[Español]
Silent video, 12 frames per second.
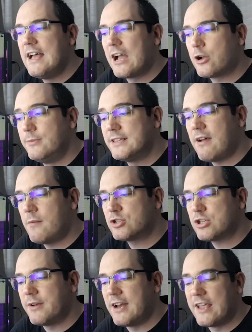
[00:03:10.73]
Comentábamos
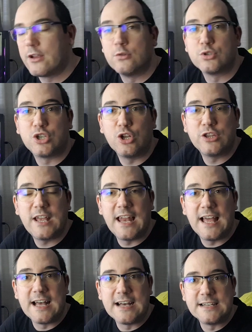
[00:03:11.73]
sobre la inclusión de
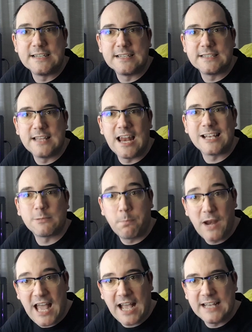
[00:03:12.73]
las,
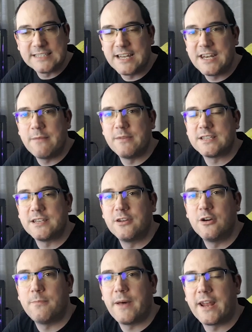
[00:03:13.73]
plagas en Nemesis,
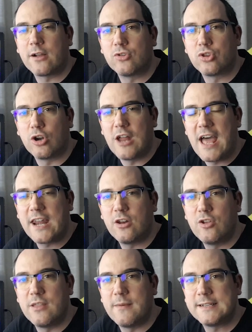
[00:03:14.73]
¿no? Para
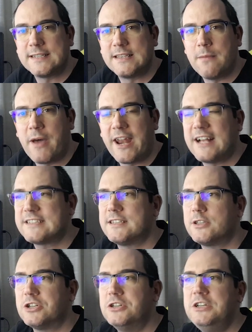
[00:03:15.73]
controlarlo y demás, este
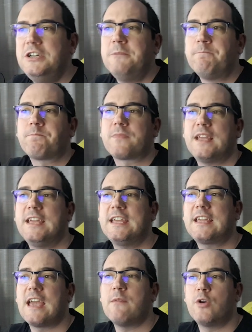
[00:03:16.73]
parásito.
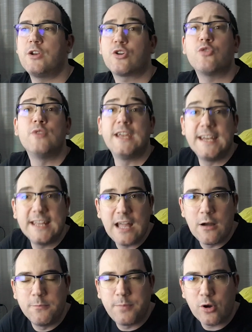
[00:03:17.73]
Y que, bueno, que
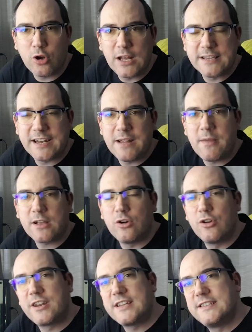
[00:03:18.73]
uniría un poco la trama
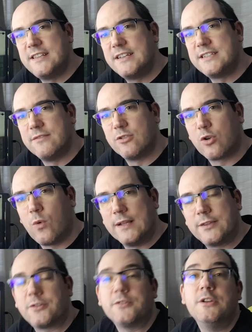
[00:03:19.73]
con Resident Evil
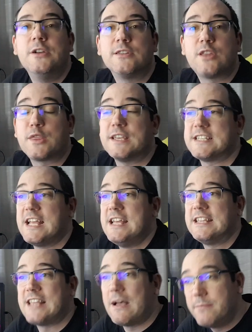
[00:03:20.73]
4. Entonces,
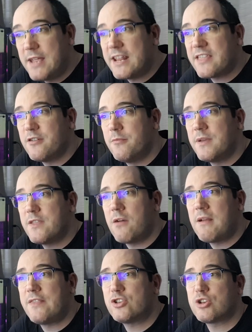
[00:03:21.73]
también hice un vídeo
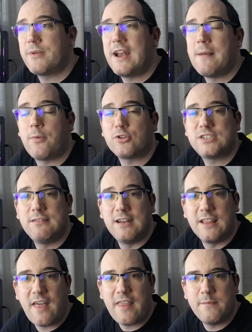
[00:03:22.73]
hablando sobre la
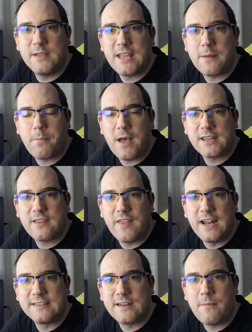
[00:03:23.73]
posibilidad de meter parte de
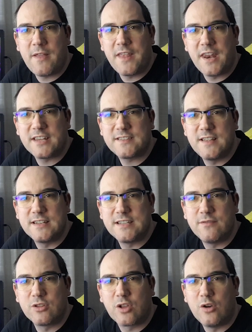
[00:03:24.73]
la trama de Resident
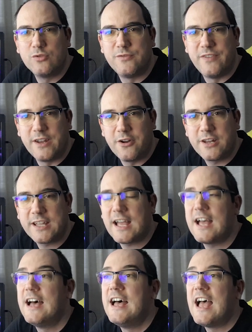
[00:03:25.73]
Evil Coach
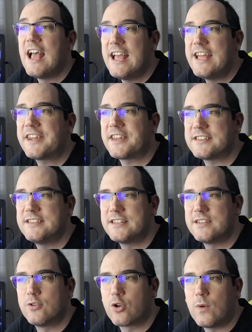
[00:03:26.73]
Verónica en Resident
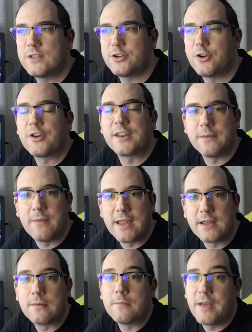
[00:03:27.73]
Evil 4
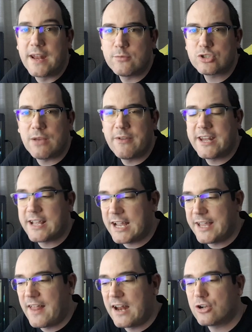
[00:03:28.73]
Remake. Veremos a ver en qué
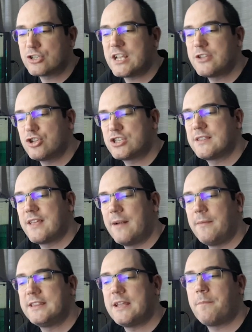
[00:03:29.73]
queda la cosa. Yo,
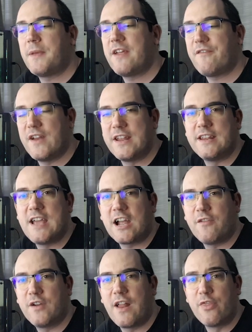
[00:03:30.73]
sinceramente, preferiría
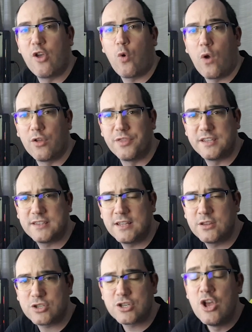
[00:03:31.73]
que fueran dos juegos
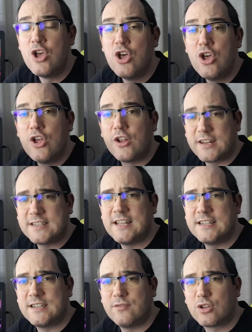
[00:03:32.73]
distintos.
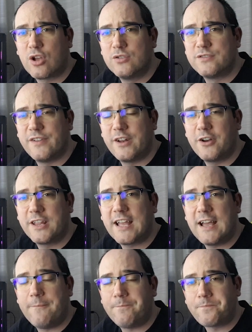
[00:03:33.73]
Resident Evil Coach
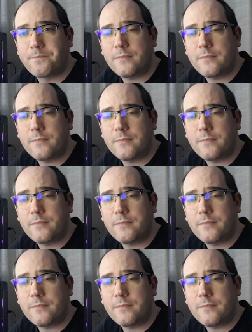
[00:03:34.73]
Verónica